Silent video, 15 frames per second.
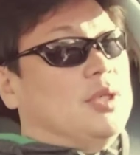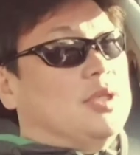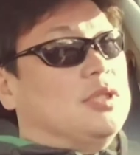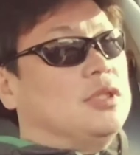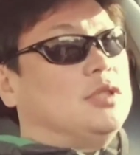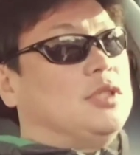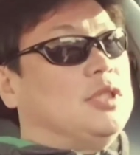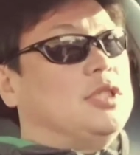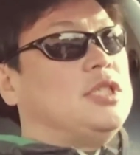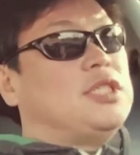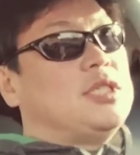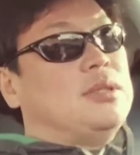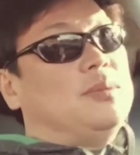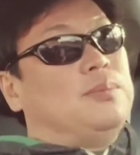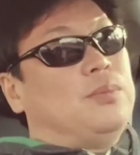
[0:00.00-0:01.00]
그것들은
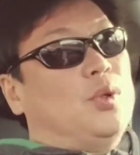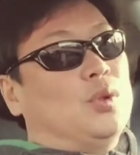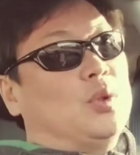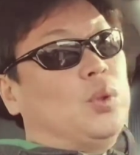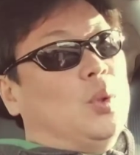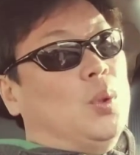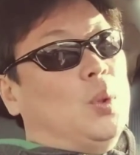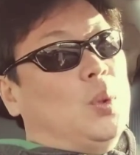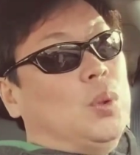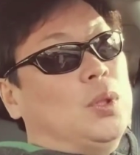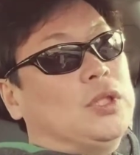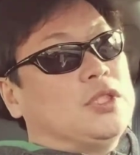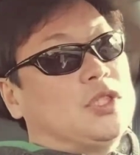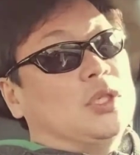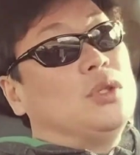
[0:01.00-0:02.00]
이제
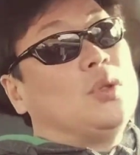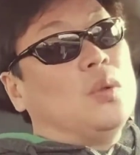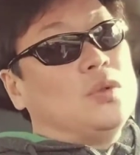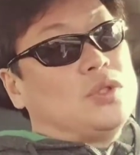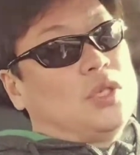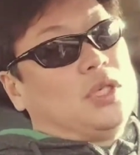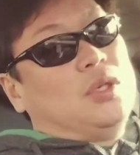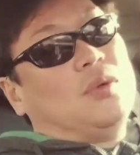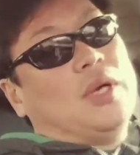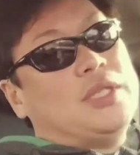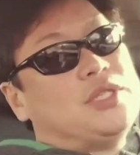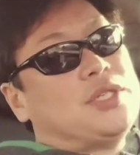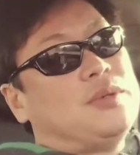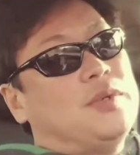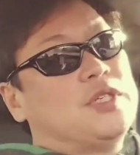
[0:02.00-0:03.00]
보통 전통적인
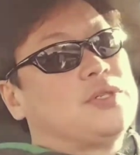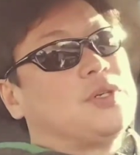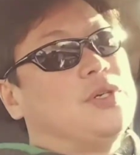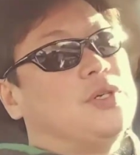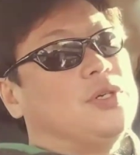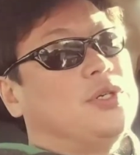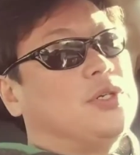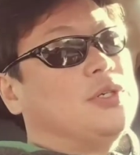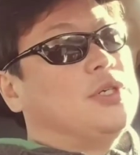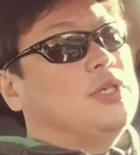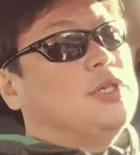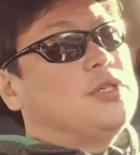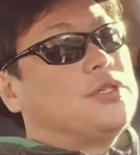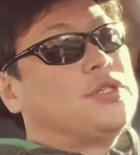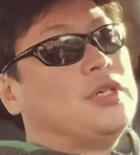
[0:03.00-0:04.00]
관점에서
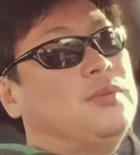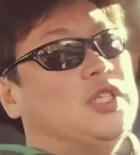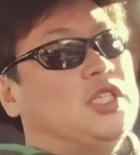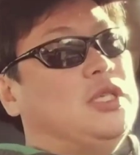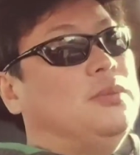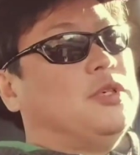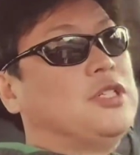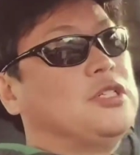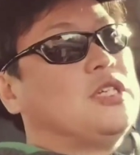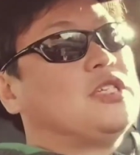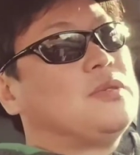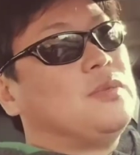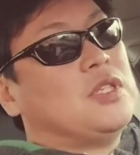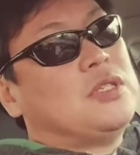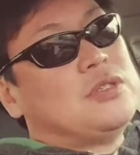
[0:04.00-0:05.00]
서머티브
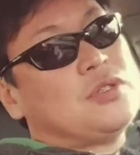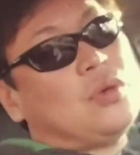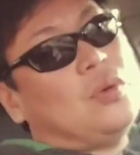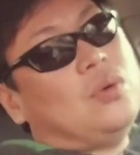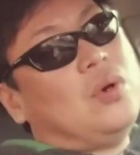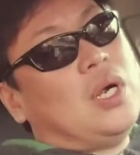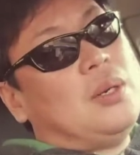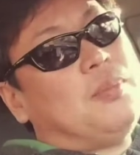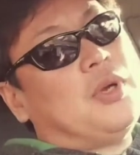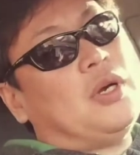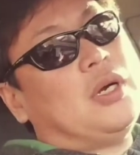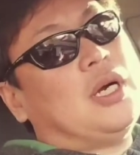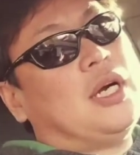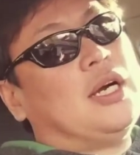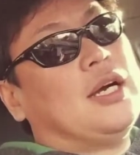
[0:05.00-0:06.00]
어세스먼트, 총괄
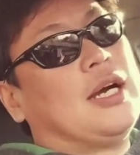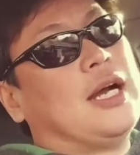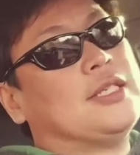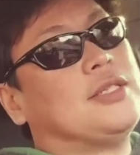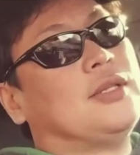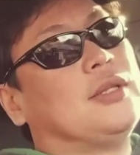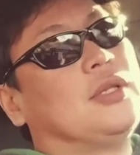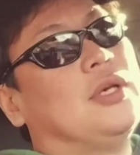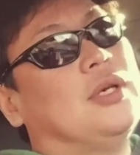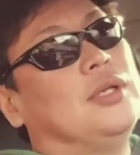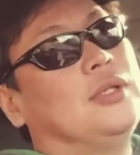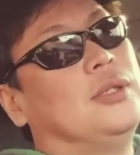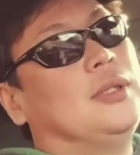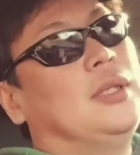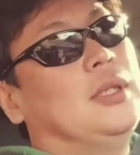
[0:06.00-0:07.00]
평가가
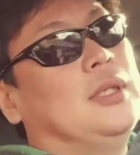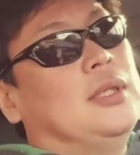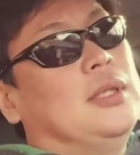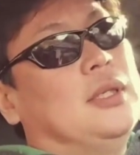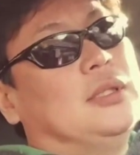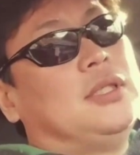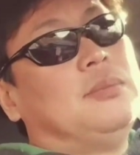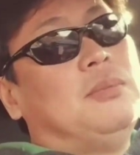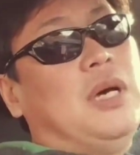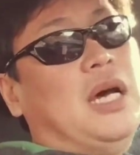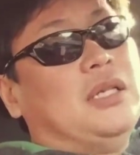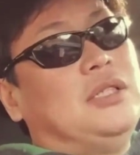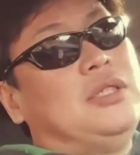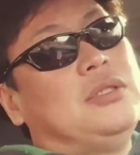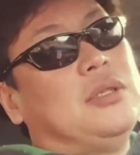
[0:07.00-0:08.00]
가졌던 어떤
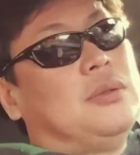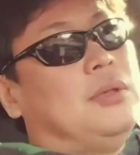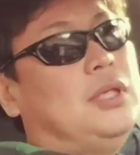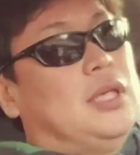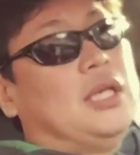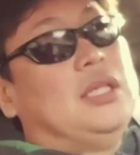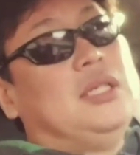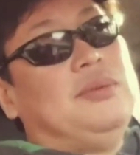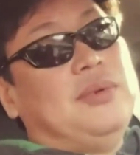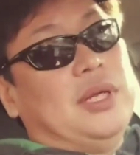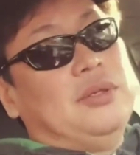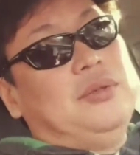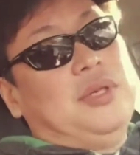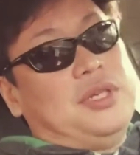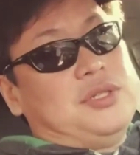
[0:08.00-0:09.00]
마니터링 앤
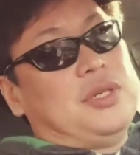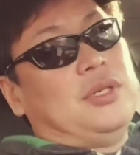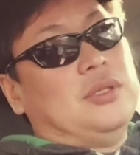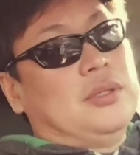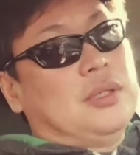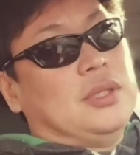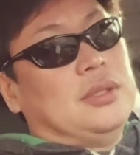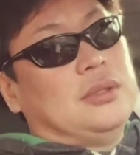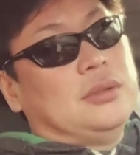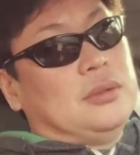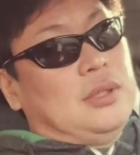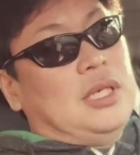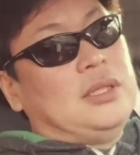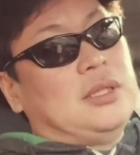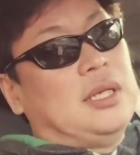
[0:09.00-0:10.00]
이벨리에이션,
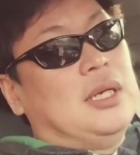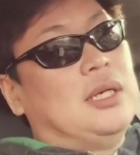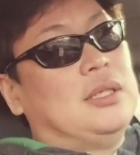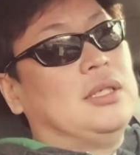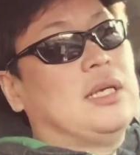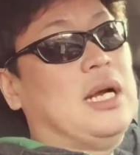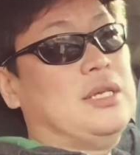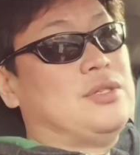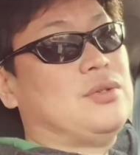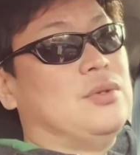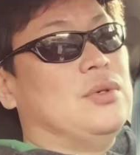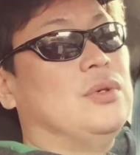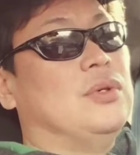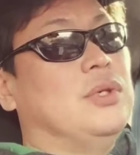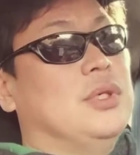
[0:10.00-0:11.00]
데이터를
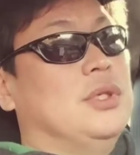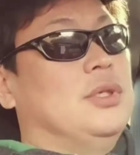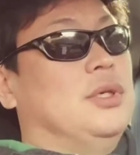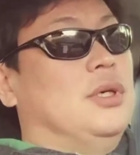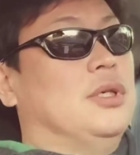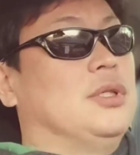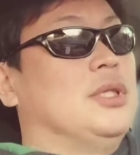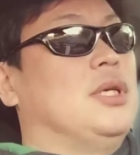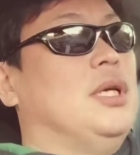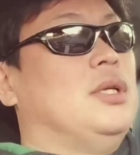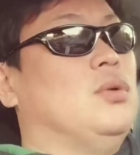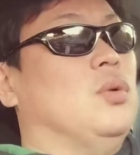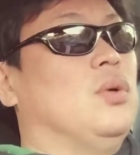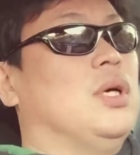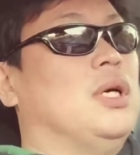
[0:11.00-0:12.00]
가지고 어떻게
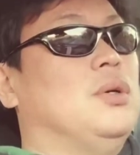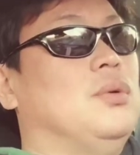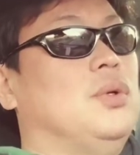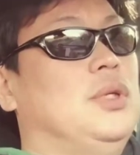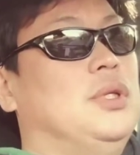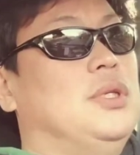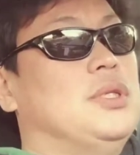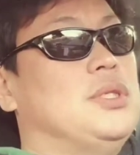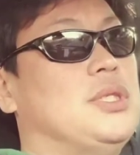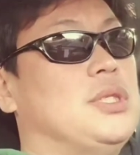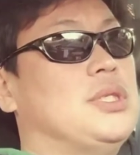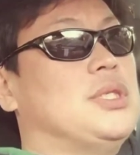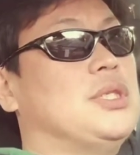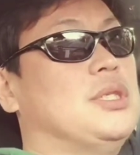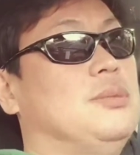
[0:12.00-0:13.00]
돌아가고
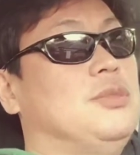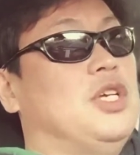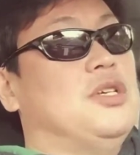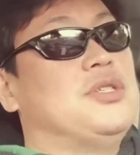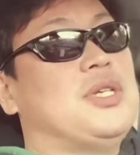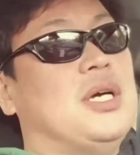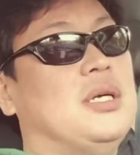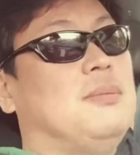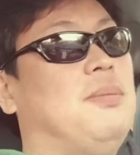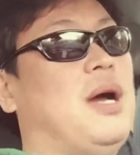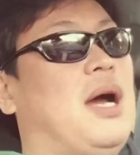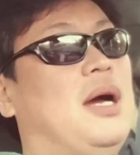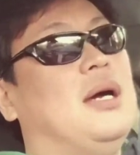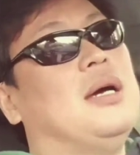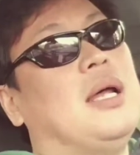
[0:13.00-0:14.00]
있는지 지금 현상을
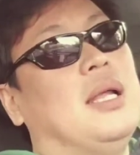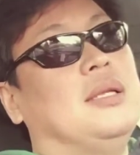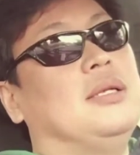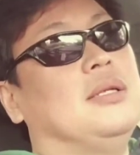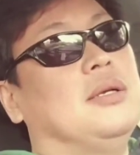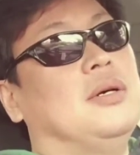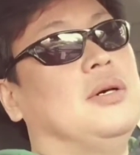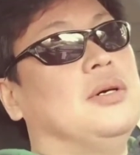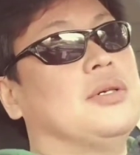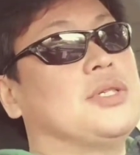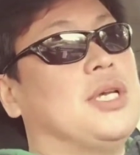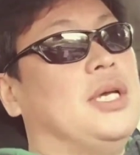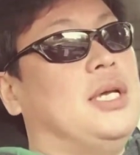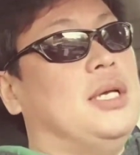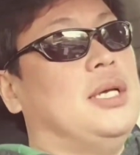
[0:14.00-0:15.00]
파악하는
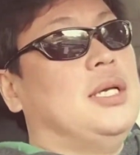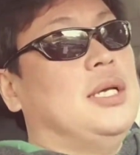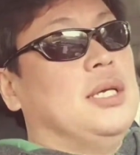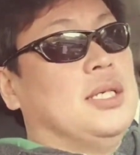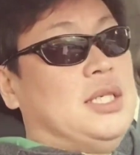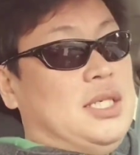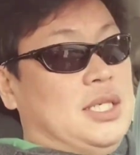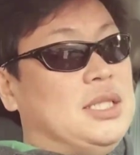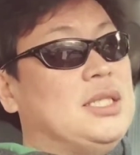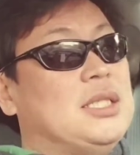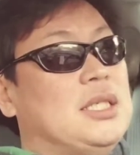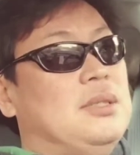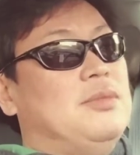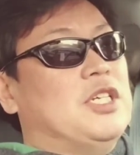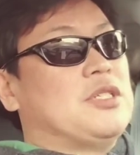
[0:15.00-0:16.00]
것에 큰
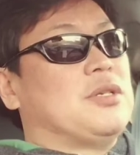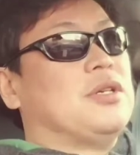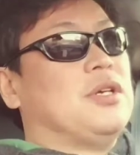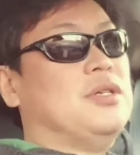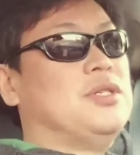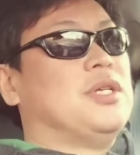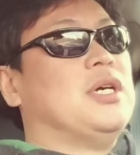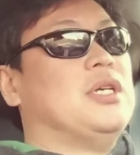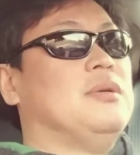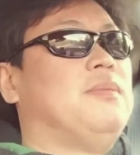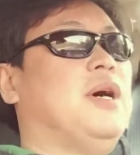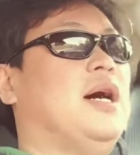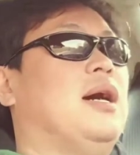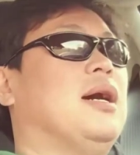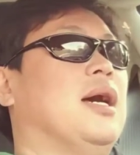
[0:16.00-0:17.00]
그림에서 현상을
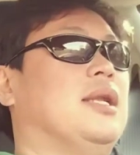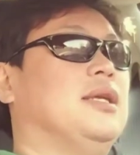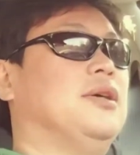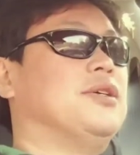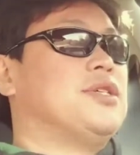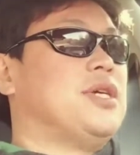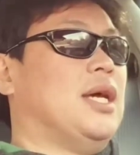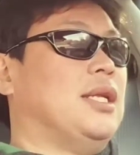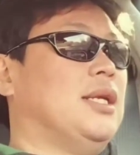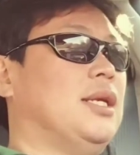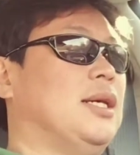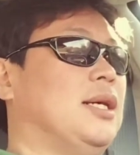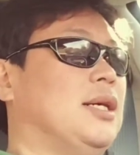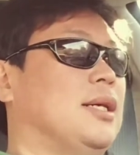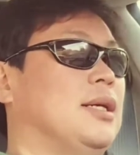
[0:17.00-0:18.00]
파악하는 것이
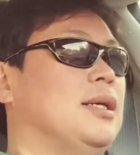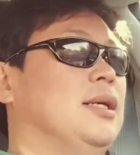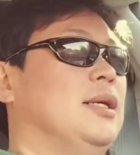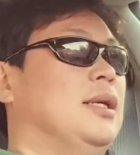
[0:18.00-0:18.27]
아니라